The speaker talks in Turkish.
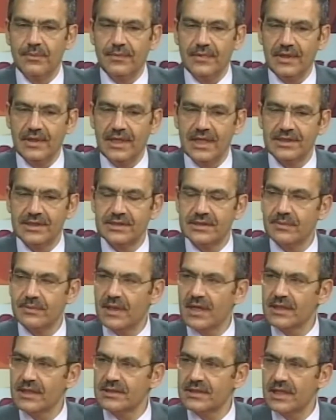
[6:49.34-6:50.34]
iletişim
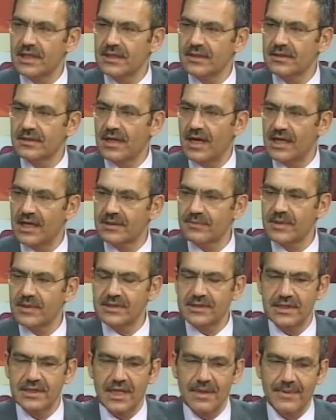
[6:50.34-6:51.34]
araçlarının
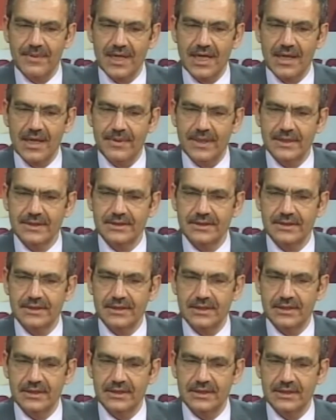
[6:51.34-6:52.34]
artmasıyla beraber e,
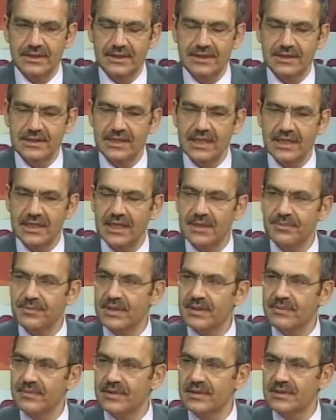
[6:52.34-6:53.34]
insanlar
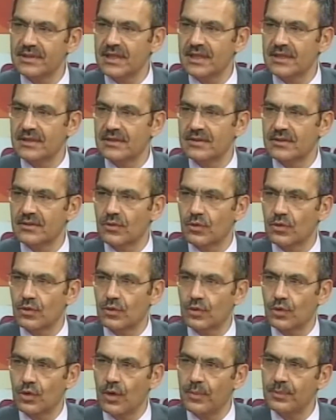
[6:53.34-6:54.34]
birbirinden
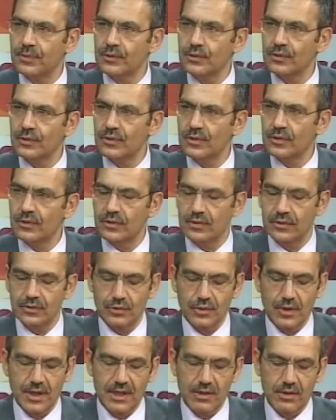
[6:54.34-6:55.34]
koptu
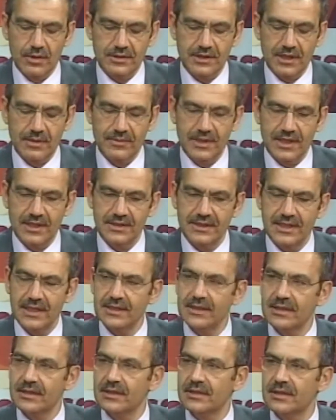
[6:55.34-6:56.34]
doğal ortamlarından
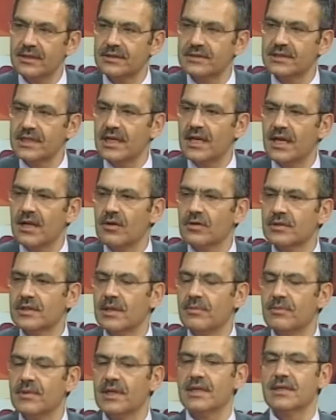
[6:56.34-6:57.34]
sanal
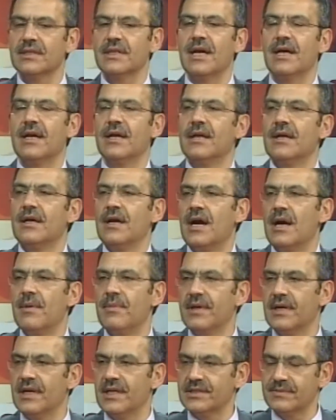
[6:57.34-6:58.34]
ortamlarda
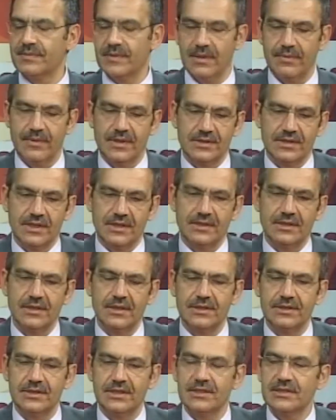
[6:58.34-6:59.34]
haberleşmeye başladı.
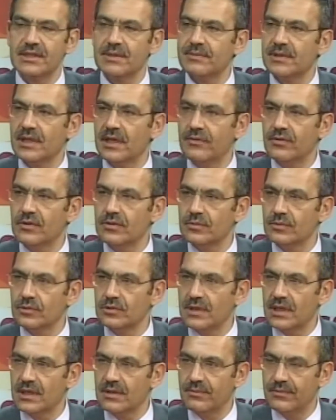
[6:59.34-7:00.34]
İşte cep telefonu
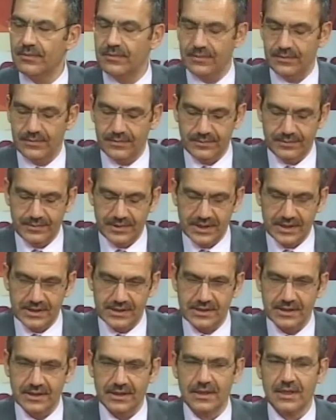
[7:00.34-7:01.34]
bunların evet. birisi.